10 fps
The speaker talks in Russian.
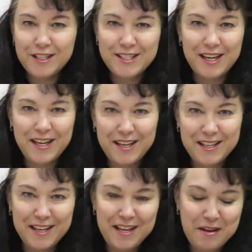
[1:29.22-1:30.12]

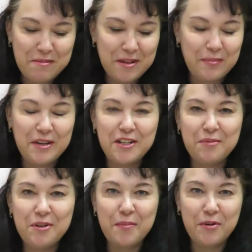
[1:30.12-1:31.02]
настроения не было,
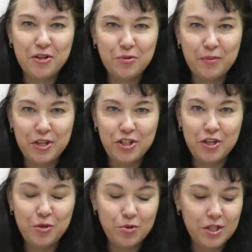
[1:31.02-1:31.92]
поэтому я прошу
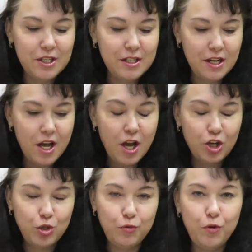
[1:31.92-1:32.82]
прощения у зрителей,
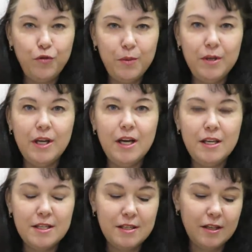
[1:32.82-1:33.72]
что вовремя я
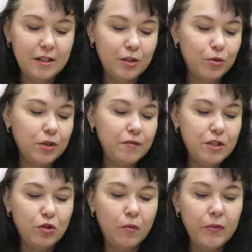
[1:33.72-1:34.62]
не сняла такое
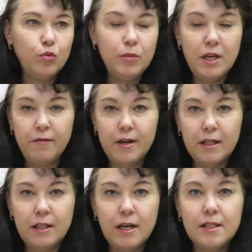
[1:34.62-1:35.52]
видео. У меня
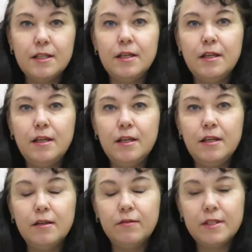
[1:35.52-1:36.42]
ВКонтакте
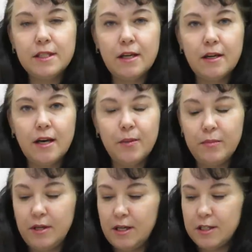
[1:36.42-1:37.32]
и в
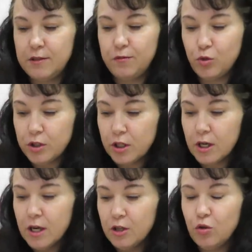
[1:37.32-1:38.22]
Инстаграме есть
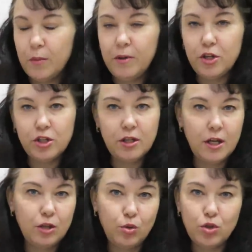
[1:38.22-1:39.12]
фотки, но опять же
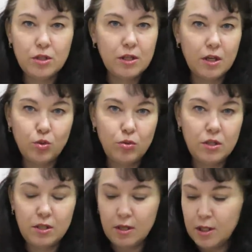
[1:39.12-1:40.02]
я их тоже сразу
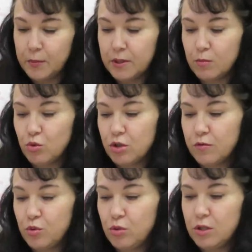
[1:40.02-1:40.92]
не делала, потому
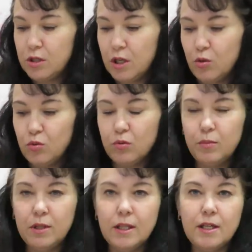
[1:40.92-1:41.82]
что всю неделю
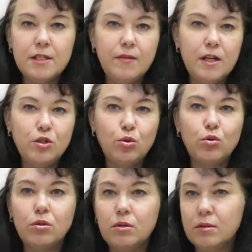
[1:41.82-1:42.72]
была на связи
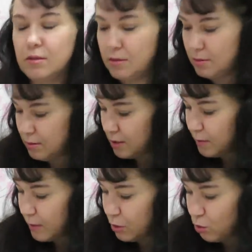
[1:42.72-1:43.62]
то
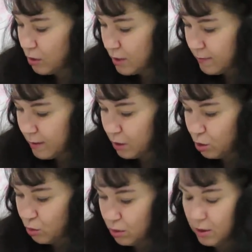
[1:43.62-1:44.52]
с подругой своей,
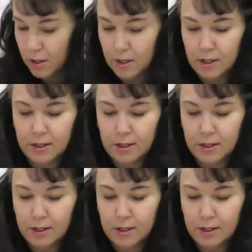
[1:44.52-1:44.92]
то...